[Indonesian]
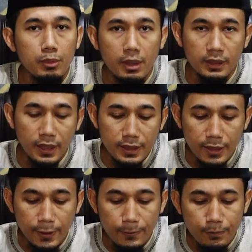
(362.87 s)
pun
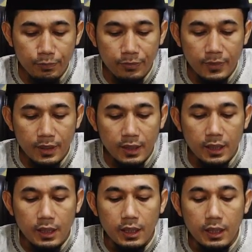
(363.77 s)
bertanya,
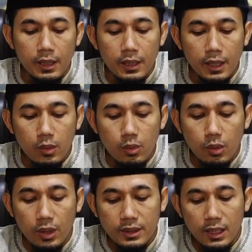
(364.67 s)

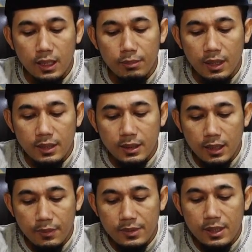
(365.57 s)
"Innahu qatala mi'ata
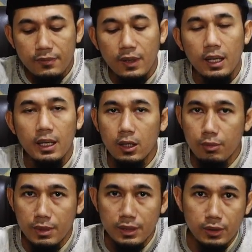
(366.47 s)
nafsin
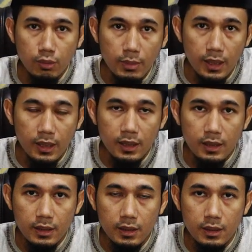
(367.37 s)
fahallahu min taubah?"
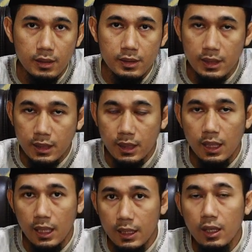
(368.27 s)

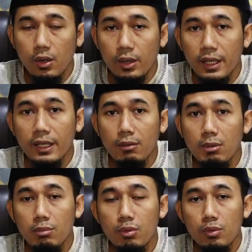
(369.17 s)
Jika ada orang yang
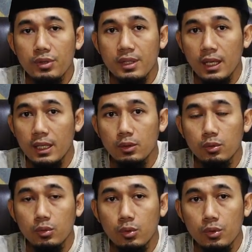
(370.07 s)
membunuh
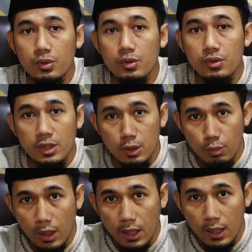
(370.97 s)
seratus
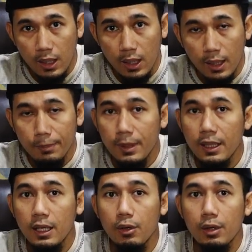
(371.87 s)
jiwa,
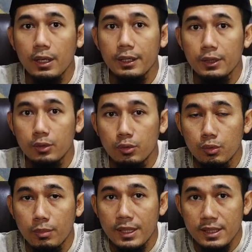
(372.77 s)
apakah orang
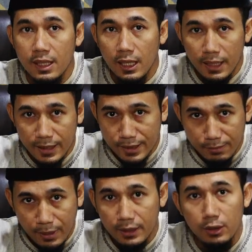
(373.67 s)
itu masih ada
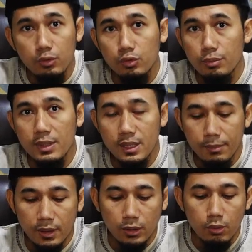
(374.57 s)
kesempatan untuk bisa
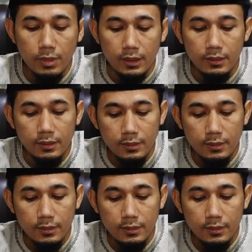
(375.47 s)
bertaubat?